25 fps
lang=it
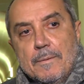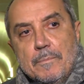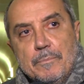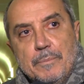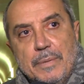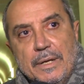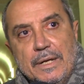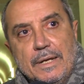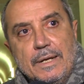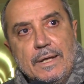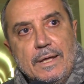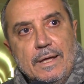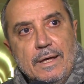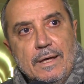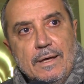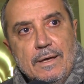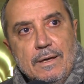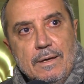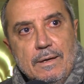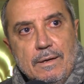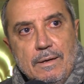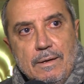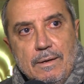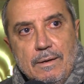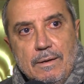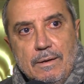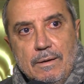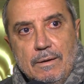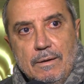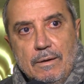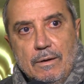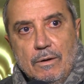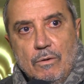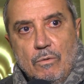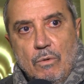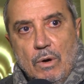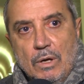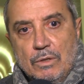
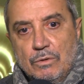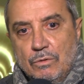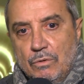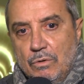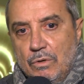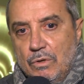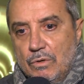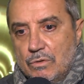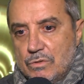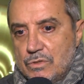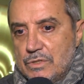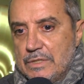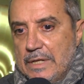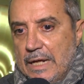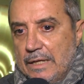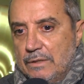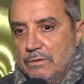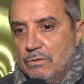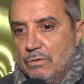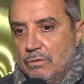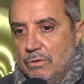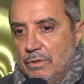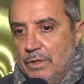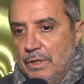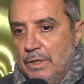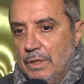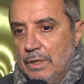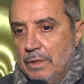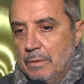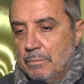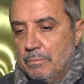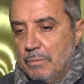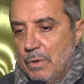Perché quando ero stato in